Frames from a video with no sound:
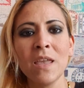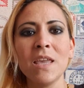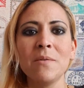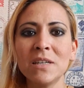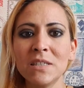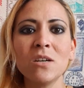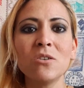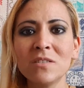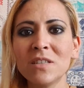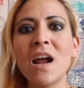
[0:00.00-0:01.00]
Y vas a
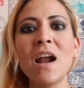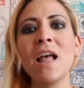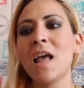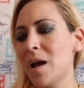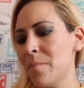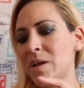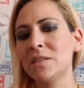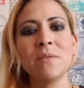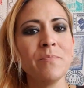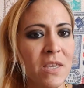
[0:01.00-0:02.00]
encontrar a
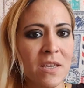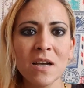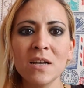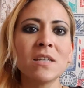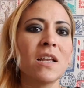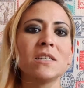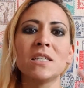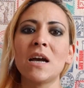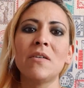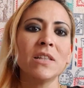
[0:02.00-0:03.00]
más amigas que las
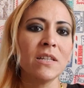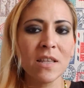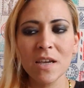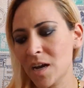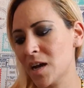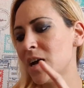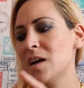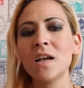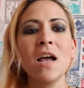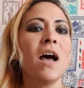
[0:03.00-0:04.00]
acaban de
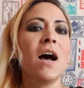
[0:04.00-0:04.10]
dejar,